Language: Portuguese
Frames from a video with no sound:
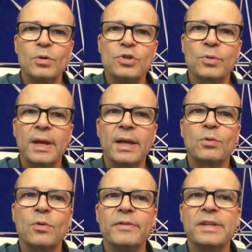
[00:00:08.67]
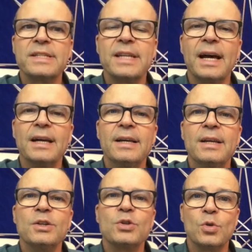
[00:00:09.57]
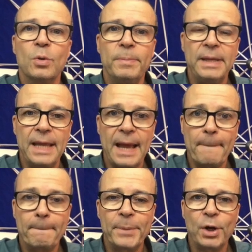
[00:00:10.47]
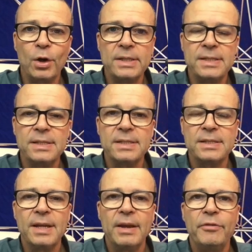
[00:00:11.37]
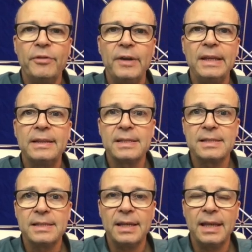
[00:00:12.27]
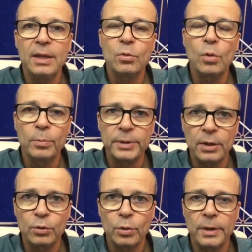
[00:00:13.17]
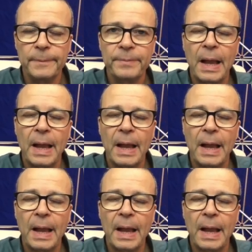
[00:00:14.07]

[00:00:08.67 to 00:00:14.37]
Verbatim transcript: Hoje eu quero conversar sobre próteses feitas em computador,